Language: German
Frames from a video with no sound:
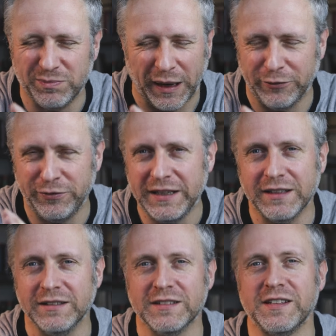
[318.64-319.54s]
bei
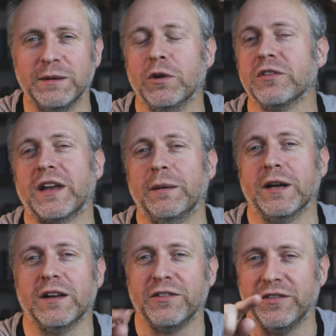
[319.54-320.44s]
vielen
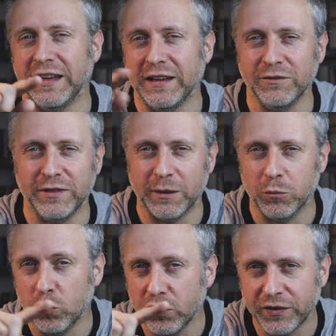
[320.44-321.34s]
CMOS-Kameras sehen wir
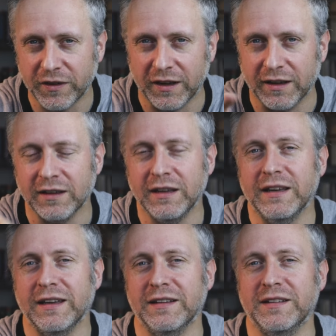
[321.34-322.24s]
Muster
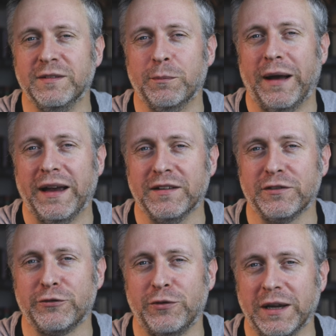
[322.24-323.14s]
in diesem
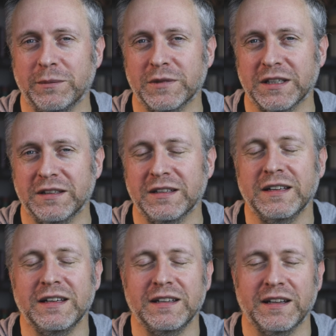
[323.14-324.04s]
Bias-Frame drin.
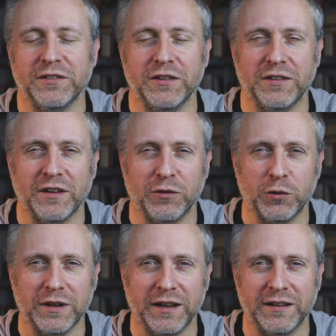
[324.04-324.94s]
Das ist das
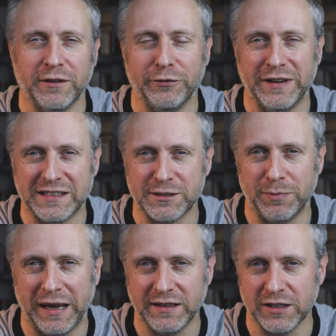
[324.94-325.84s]
sogenannte Fixed
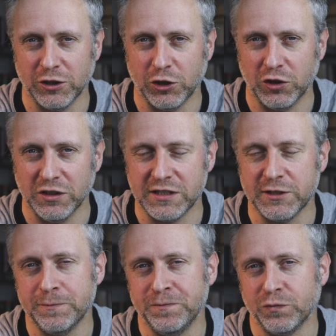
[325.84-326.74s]
Pattern Noise.
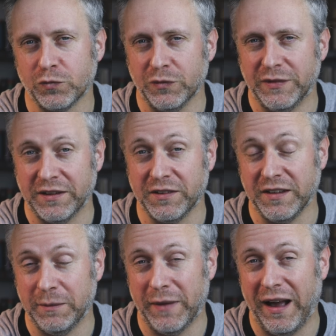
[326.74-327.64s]
Und das ist
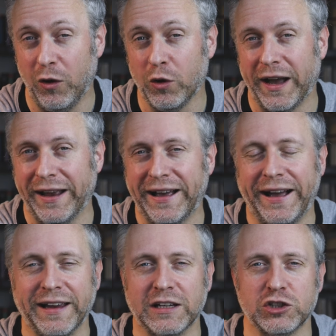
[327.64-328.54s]
eben auch eine
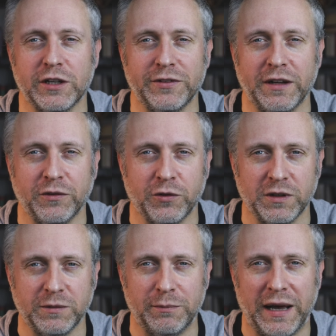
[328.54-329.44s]
Eigenschaft eines
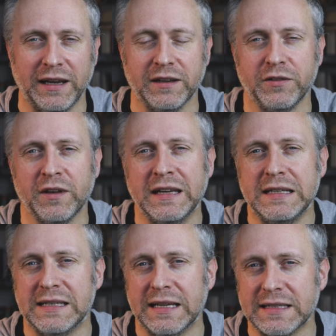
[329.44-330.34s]
solchen Bias.
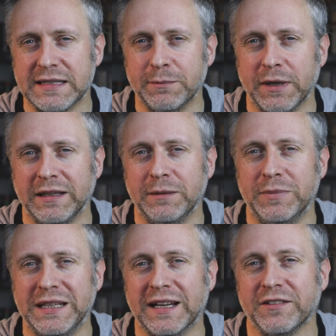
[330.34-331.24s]
Ich nenne es immer die
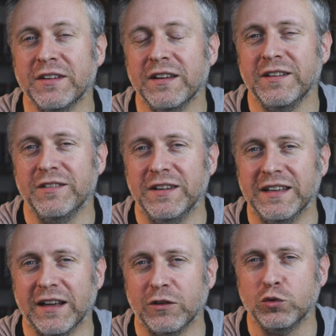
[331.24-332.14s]

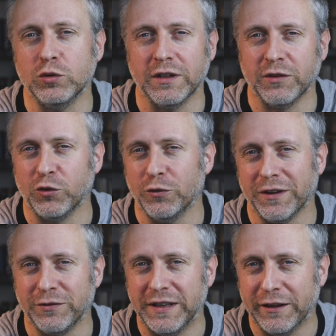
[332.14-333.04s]
Bias-Signatur. Das ist
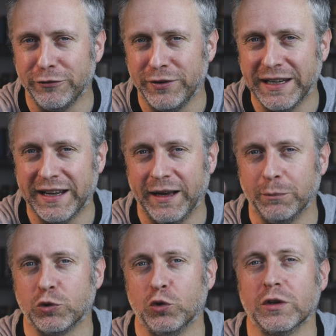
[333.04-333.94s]
sowas wie der
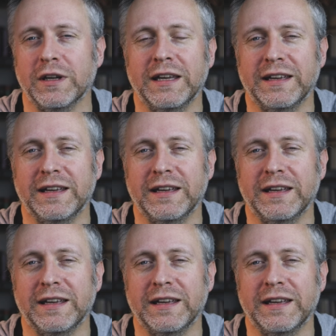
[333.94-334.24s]
Fingerabdruck